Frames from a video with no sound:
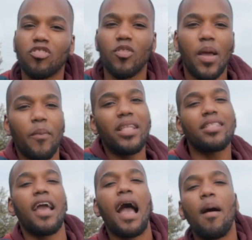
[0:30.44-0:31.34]

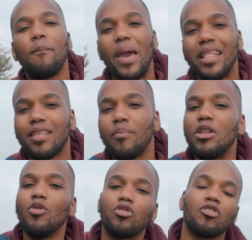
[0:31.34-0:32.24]
solamente a 20
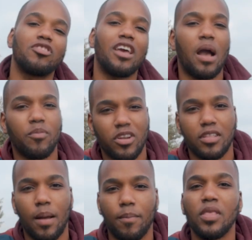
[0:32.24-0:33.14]
minutos de
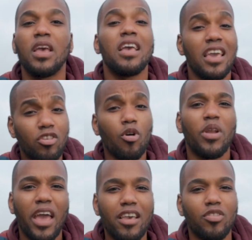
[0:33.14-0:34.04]
Ámsterdam. Y
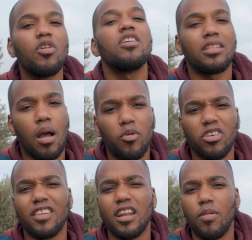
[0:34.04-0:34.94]
sobre eso te vamos
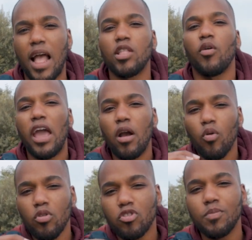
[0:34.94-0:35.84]
a estar hablando
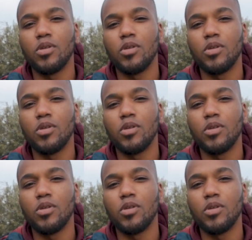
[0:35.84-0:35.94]
en unos